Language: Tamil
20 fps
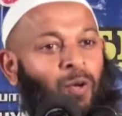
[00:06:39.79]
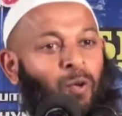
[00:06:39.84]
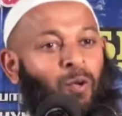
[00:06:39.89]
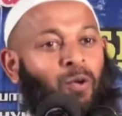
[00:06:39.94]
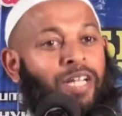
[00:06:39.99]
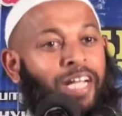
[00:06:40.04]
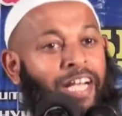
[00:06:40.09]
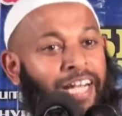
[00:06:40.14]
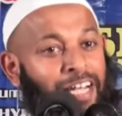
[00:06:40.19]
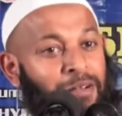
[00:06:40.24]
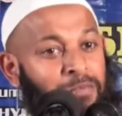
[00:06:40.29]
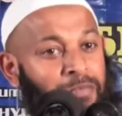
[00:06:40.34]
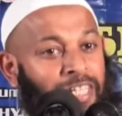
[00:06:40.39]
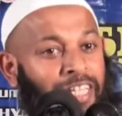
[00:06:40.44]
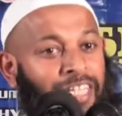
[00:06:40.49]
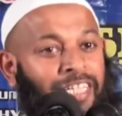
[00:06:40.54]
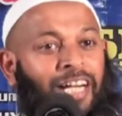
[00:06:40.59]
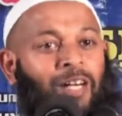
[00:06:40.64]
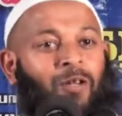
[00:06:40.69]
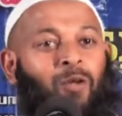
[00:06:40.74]
உன்னிடம்
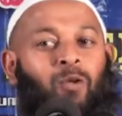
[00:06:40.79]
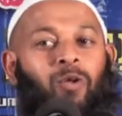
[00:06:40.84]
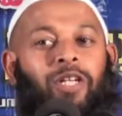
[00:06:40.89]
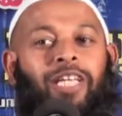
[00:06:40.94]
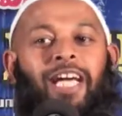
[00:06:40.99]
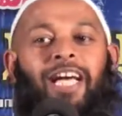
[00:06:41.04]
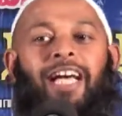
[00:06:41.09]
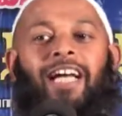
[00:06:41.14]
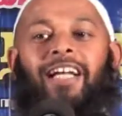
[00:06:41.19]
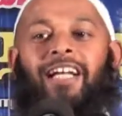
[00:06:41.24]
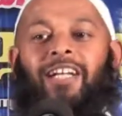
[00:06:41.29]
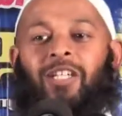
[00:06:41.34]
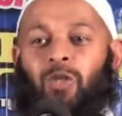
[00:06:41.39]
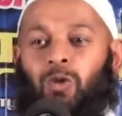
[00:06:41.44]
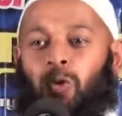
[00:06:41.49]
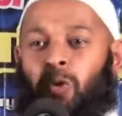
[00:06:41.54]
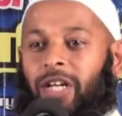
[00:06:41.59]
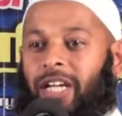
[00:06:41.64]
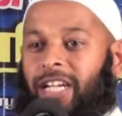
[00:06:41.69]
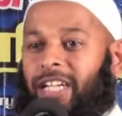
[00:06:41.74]
இருக்கக்கூடிய
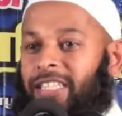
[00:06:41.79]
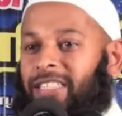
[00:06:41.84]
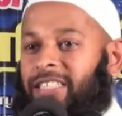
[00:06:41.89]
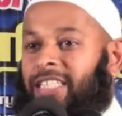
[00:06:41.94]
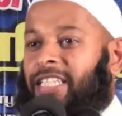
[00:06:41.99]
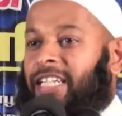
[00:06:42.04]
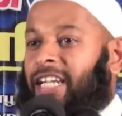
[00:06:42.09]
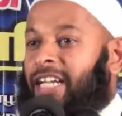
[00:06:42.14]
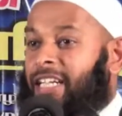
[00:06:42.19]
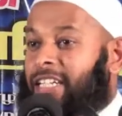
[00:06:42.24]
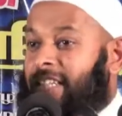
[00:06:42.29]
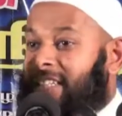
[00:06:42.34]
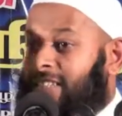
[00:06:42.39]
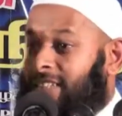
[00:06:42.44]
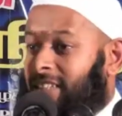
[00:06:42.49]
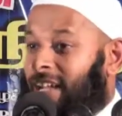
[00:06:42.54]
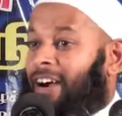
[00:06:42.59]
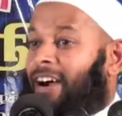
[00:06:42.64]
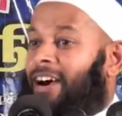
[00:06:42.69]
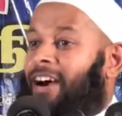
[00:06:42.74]
சுவர்க்கத்தை எனக்கு
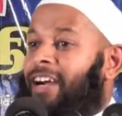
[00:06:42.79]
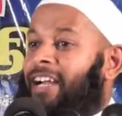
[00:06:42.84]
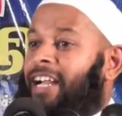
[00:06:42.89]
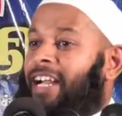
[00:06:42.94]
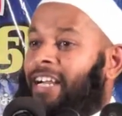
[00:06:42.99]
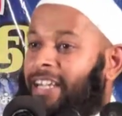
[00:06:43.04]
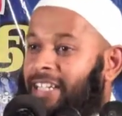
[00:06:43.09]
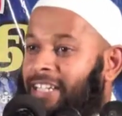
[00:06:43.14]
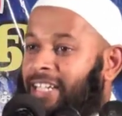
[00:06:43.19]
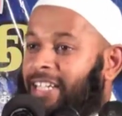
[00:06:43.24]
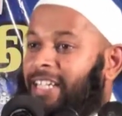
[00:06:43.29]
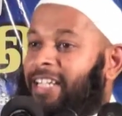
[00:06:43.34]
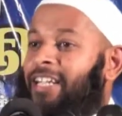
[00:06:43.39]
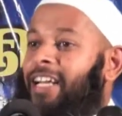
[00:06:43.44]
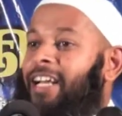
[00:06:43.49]
தா என்று